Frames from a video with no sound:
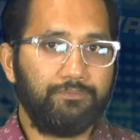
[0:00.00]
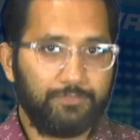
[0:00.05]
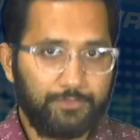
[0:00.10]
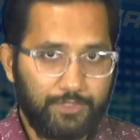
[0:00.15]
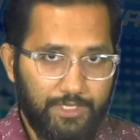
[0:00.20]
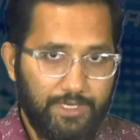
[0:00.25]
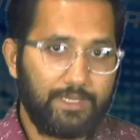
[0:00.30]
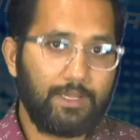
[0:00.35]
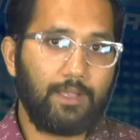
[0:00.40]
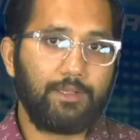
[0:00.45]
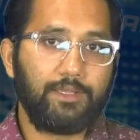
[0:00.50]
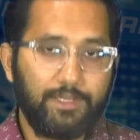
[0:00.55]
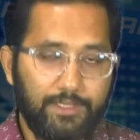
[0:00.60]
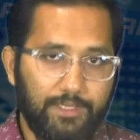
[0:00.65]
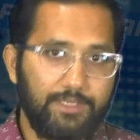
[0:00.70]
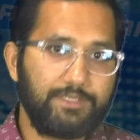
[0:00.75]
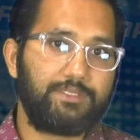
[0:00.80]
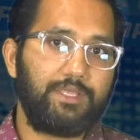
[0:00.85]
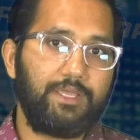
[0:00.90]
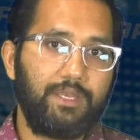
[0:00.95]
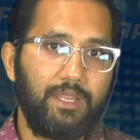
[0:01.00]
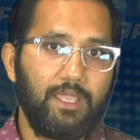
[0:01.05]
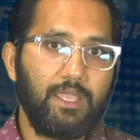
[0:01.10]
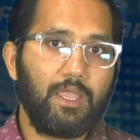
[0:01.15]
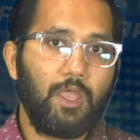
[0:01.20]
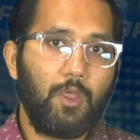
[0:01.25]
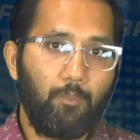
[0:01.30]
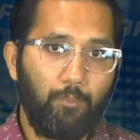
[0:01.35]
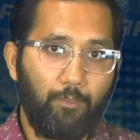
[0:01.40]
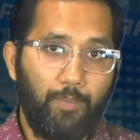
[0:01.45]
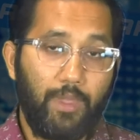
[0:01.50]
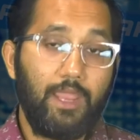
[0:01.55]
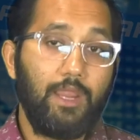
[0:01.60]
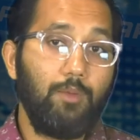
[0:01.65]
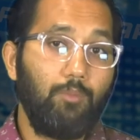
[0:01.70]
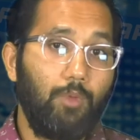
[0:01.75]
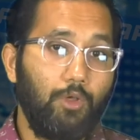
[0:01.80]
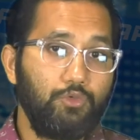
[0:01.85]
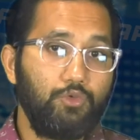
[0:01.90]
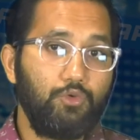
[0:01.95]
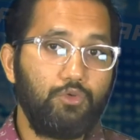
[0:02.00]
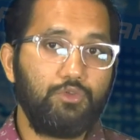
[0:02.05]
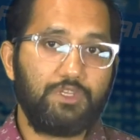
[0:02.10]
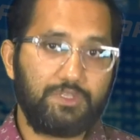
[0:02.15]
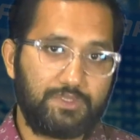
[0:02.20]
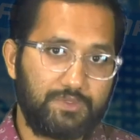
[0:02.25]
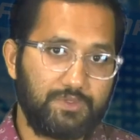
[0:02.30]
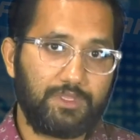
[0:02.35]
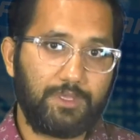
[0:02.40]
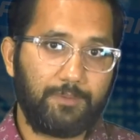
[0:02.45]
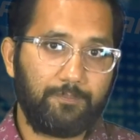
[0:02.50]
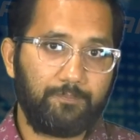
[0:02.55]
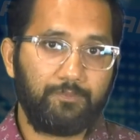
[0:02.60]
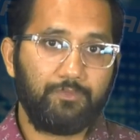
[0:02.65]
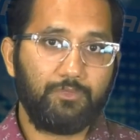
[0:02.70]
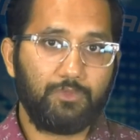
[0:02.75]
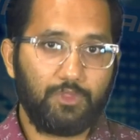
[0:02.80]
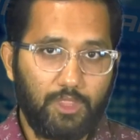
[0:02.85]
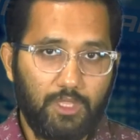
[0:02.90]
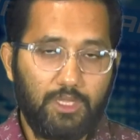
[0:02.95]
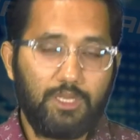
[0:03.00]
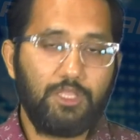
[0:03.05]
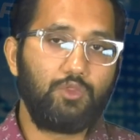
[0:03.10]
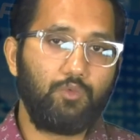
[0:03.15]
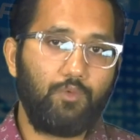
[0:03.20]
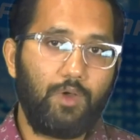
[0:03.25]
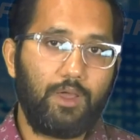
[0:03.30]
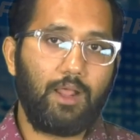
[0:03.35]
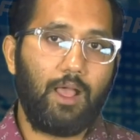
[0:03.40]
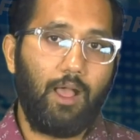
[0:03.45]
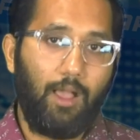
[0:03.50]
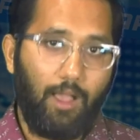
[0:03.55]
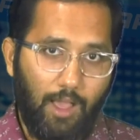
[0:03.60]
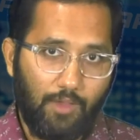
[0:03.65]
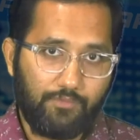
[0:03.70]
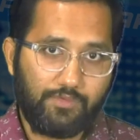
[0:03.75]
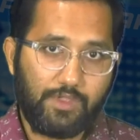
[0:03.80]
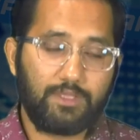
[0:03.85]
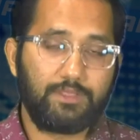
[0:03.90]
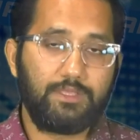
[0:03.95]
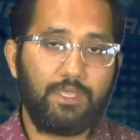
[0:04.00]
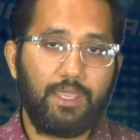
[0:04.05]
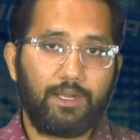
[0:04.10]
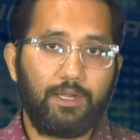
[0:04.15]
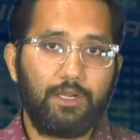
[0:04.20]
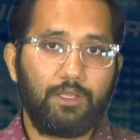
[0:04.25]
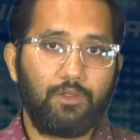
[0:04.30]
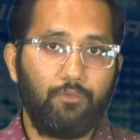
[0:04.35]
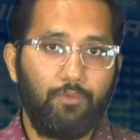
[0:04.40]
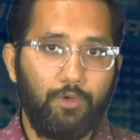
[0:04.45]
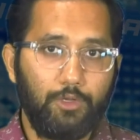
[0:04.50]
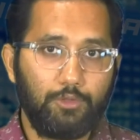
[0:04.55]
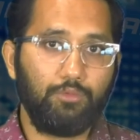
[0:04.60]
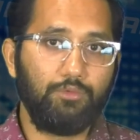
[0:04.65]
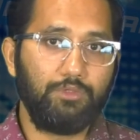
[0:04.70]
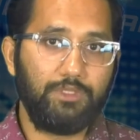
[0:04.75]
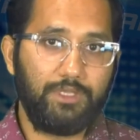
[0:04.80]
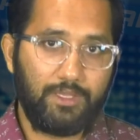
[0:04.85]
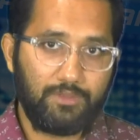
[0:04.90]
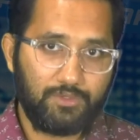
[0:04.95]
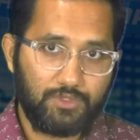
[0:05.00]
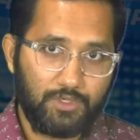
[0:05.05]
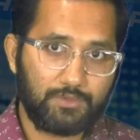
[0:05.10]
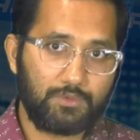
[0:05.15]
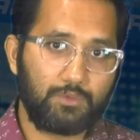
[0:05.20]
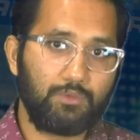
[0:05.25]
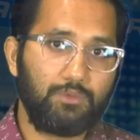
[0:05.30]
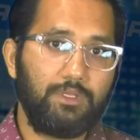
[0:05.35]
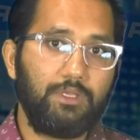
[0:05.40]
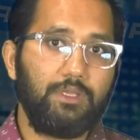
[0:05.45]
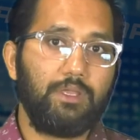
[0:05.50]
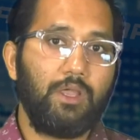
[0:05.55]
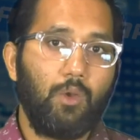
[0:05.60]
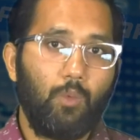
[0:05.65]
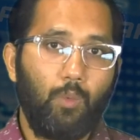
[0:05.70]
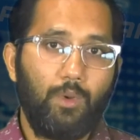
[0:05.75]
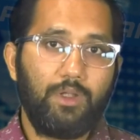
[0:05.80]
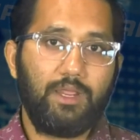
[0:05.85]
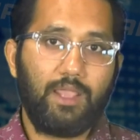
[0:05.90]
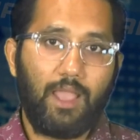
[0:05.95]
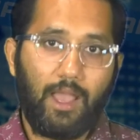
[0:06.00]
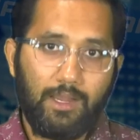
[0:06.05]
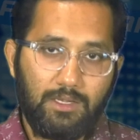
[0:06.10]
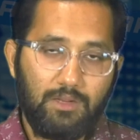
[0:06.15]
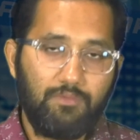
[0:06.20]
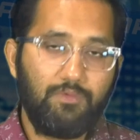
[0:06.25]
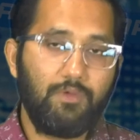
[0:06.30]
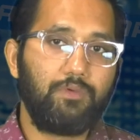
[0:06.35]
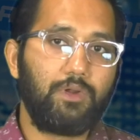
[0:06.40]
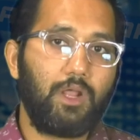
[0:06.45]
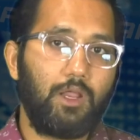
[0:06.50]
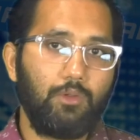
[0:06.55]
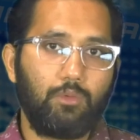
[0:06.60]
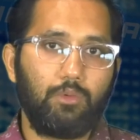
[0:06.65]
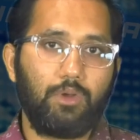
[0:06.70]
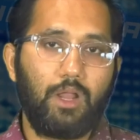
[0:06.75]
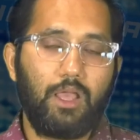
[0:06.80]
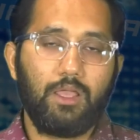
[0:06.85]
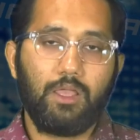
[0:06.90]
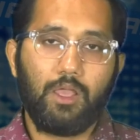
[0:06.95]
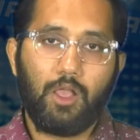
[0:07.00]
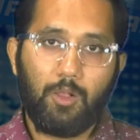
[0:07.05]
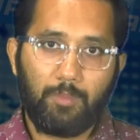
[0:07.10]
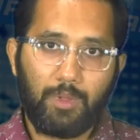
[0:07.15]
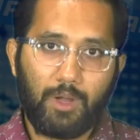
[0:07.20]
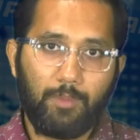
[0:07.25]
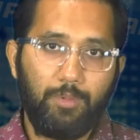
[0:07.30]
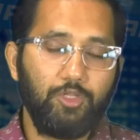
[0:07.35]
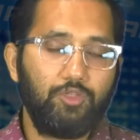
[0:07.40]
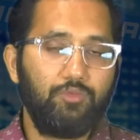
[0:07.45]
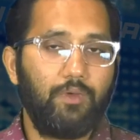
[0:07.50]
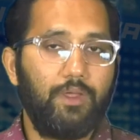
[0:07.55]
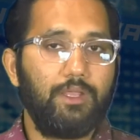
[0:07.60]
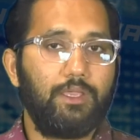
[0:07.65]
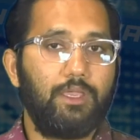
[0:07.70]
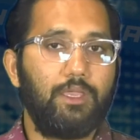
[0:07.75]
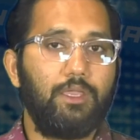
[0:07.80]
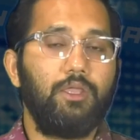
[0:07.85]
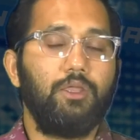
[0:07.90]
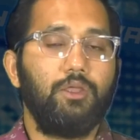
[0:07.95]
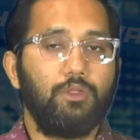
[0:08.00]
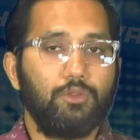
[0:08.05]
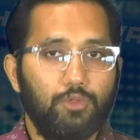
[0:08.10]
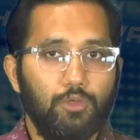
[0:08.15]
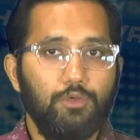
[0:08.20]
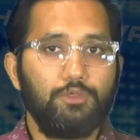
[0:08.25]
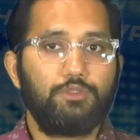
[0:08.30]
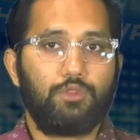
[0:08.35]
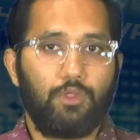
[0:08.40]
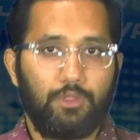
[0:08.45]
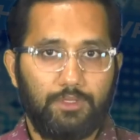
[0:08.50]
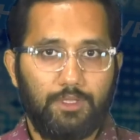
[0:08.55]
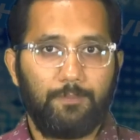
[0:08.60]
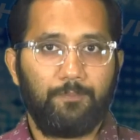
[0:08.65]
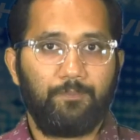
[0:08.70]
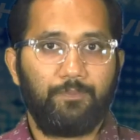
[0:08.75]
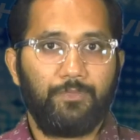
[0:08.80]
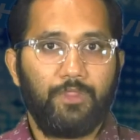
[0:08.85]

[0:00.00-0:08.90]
దీనికి అంగీకరిస్తేనే బెయిల్ మంజూరు చేసింది దీని ద్వారా ఆ వ్యక్తి ఎక్కడికి వెళ్తుంది ఏం చేస్తుంది వంటి అన్ని వివరాలు కూడా ప్రభుత్వానికి తెలుస్తోంది